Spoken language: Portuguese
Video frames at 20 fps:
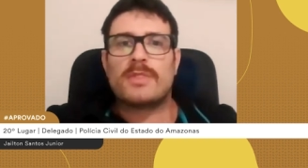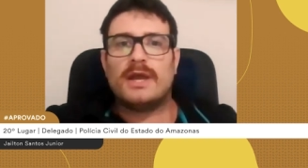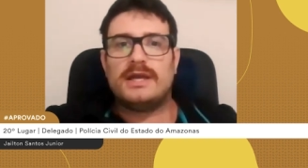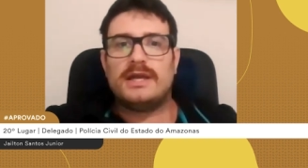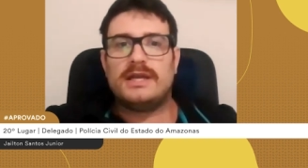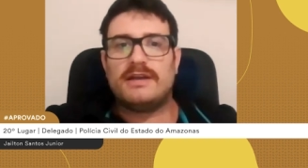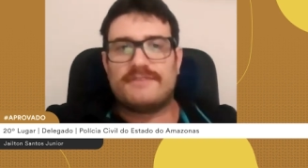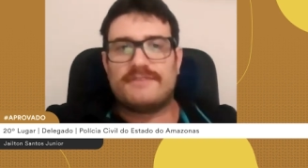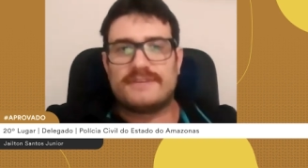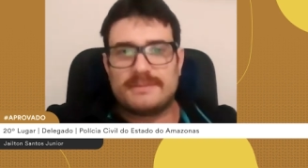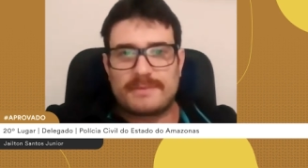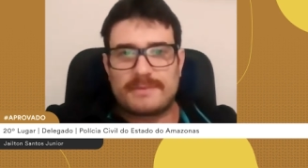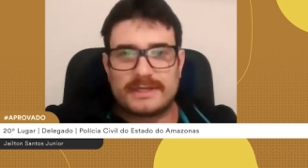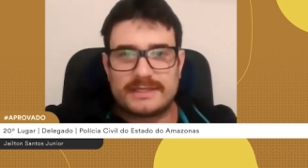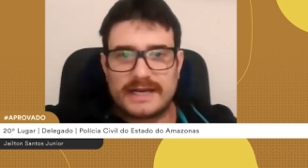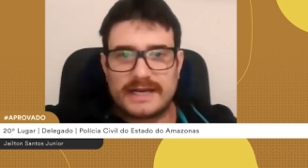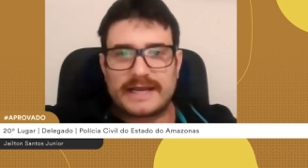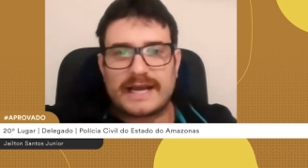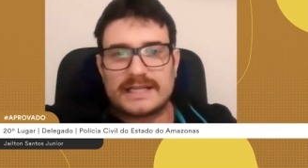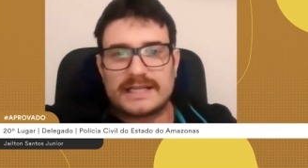ia fazer para
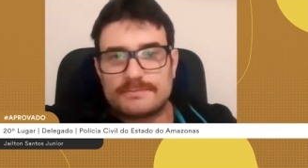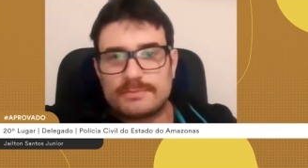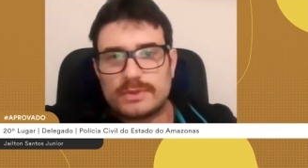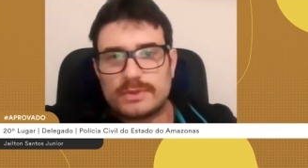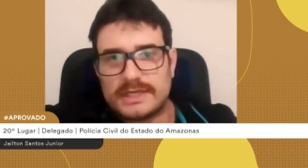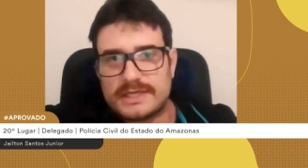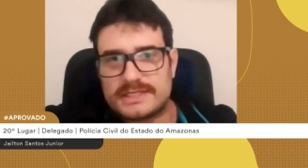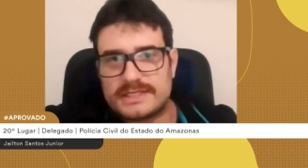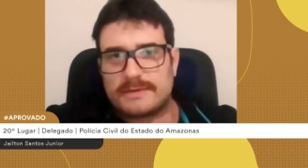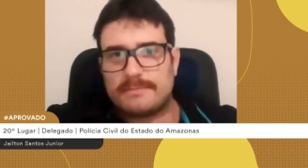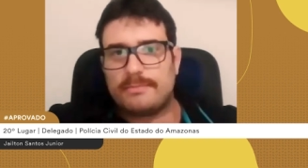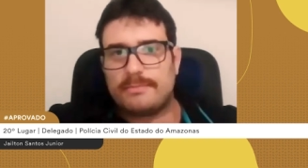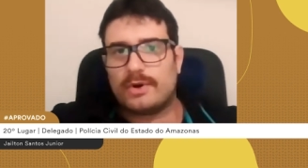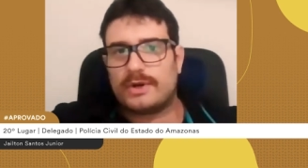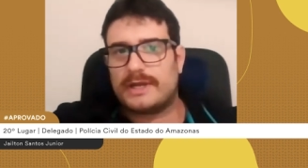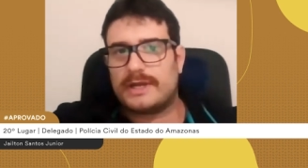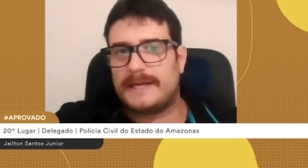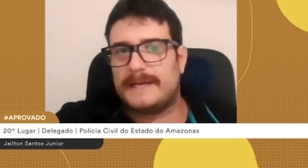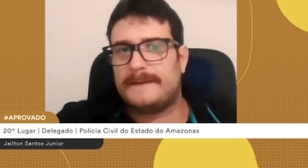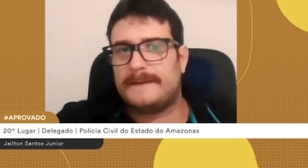delegado de polícia,
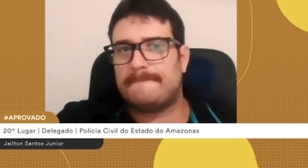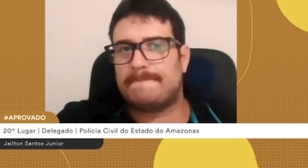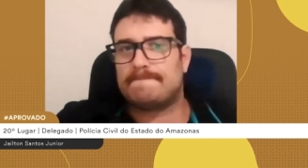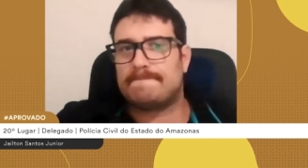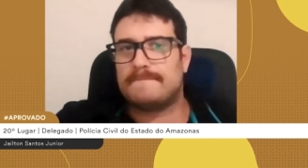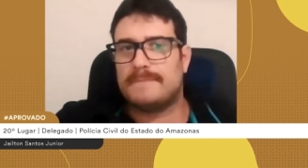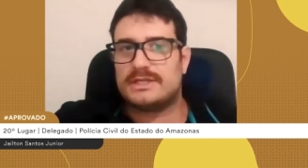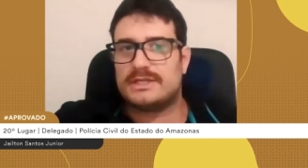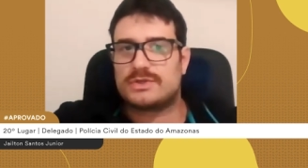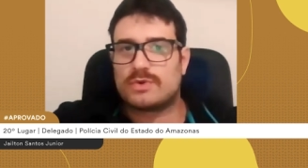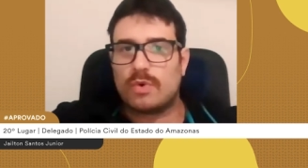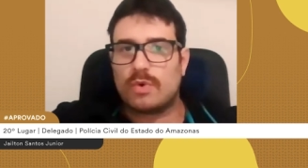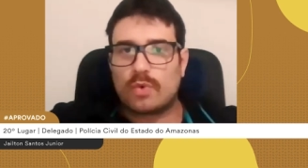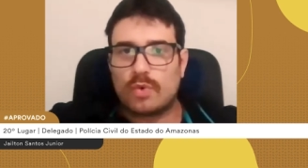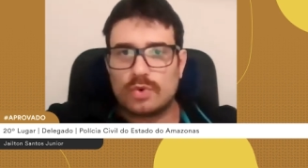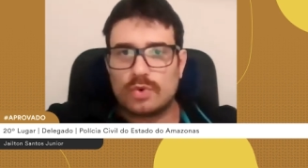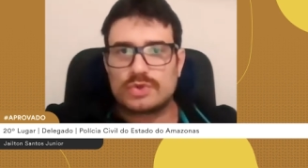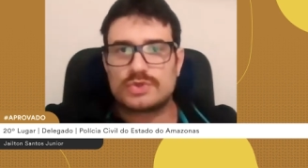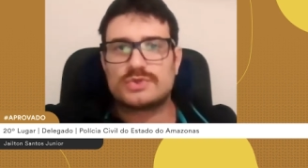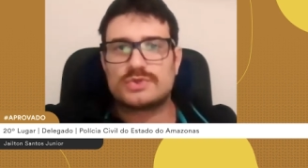porque nesse
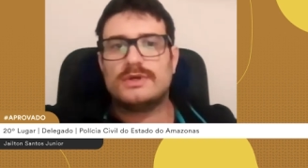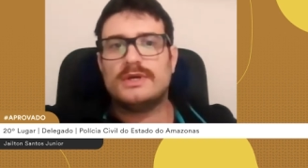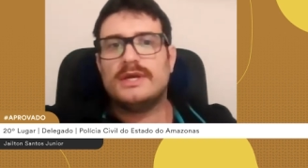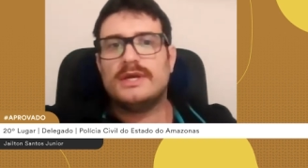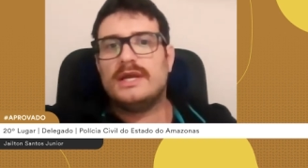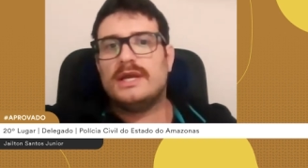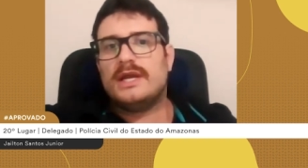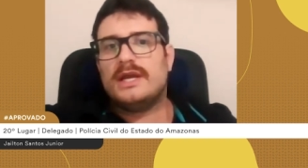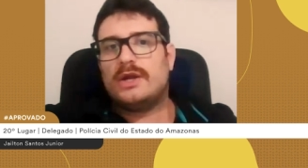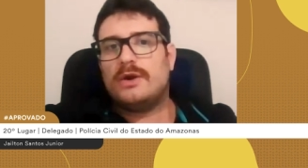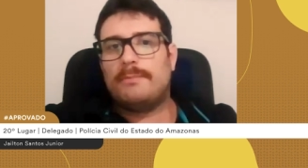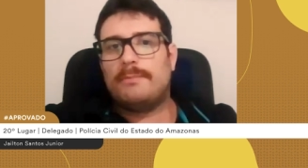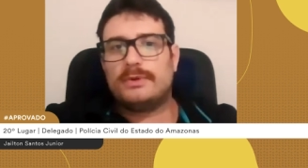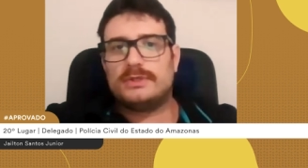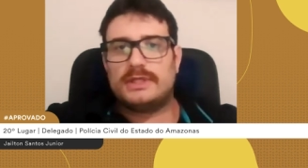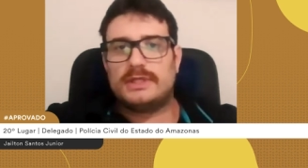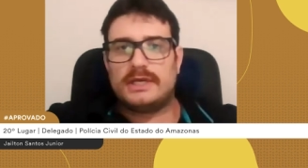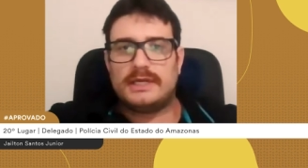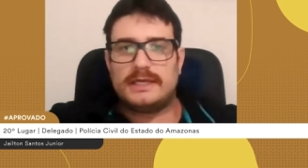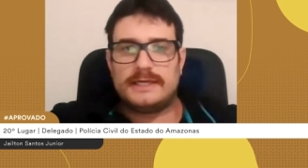concurso eu
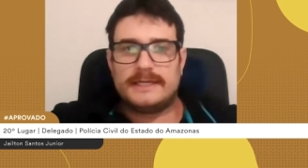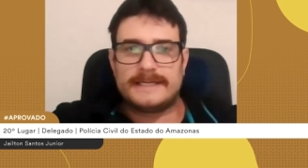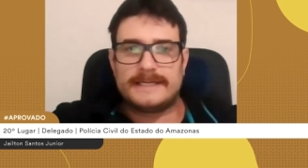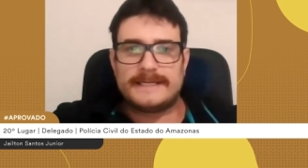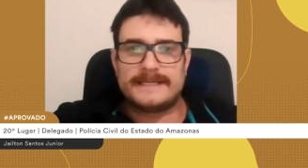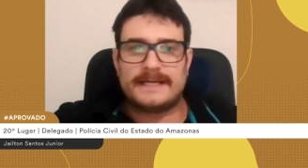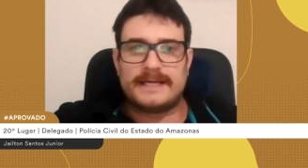poderia,